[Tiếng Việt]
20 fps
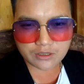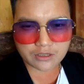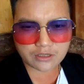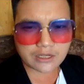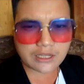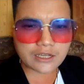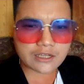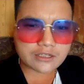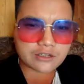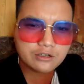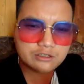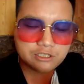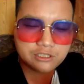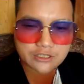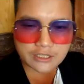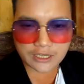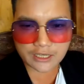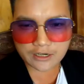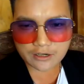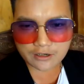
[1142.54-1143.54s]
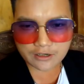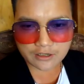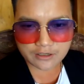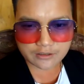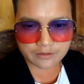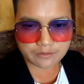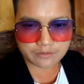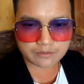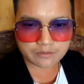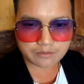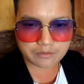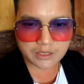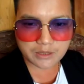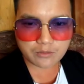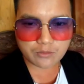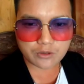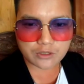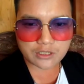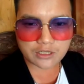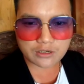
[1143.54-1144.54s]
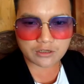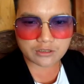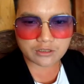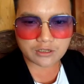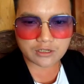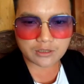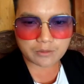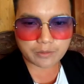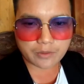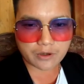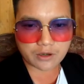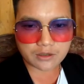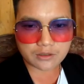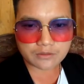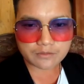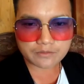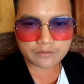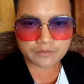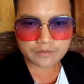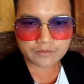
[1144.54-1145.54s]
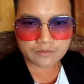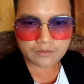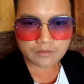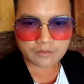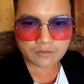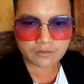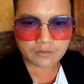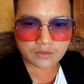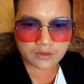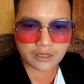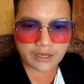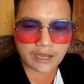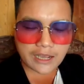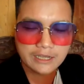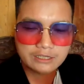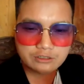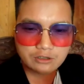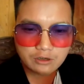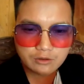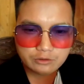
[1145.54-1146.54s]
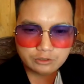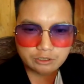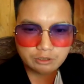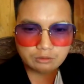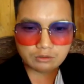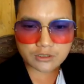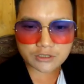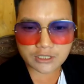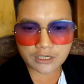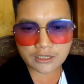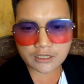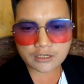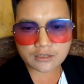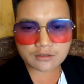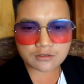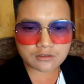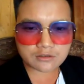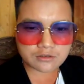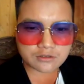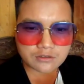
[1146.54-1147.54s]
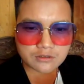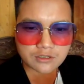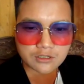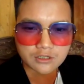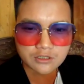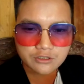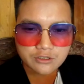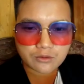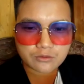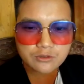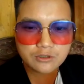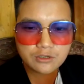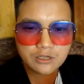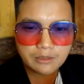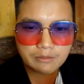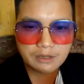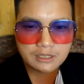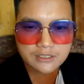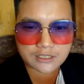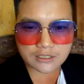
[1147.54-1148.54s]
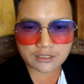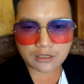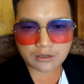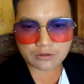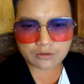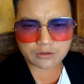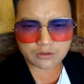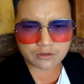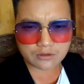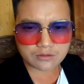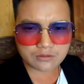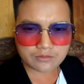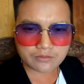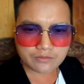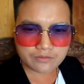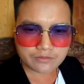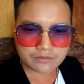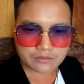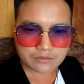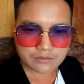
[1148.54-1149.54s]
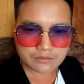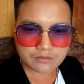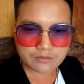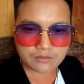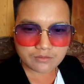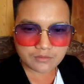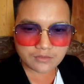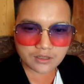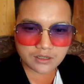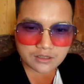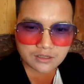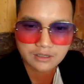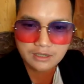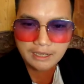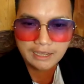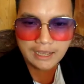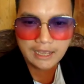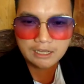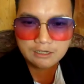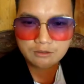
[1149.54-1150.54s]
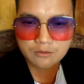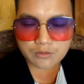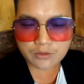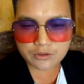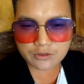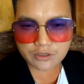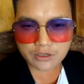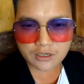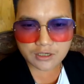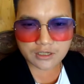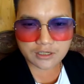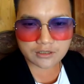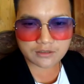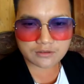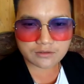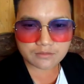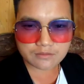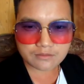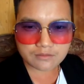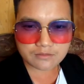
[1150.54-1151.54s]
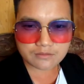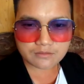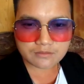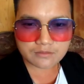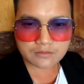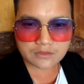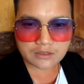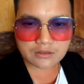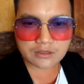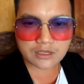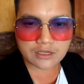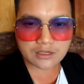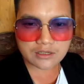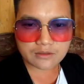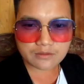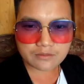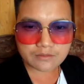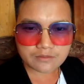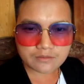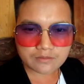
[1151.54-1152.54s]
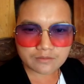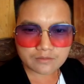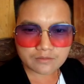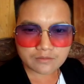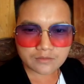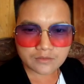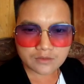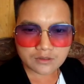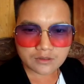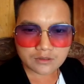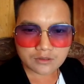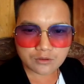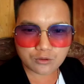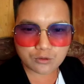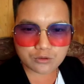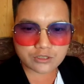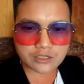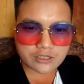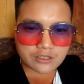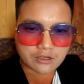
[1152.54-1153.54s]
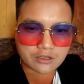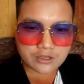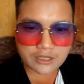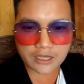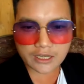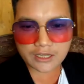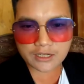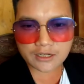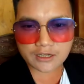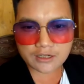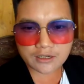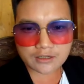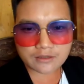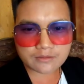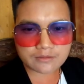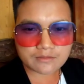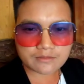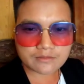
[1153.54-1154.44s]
rồi nè nhớ chín tế rồi nè bị mùa thế đó tới lịp bò nè hai giờ lúc sông là sẽ nè sông từ nè mặt sinh tàu đại á trong mông nho này ok cú chỉnh nhón tế nè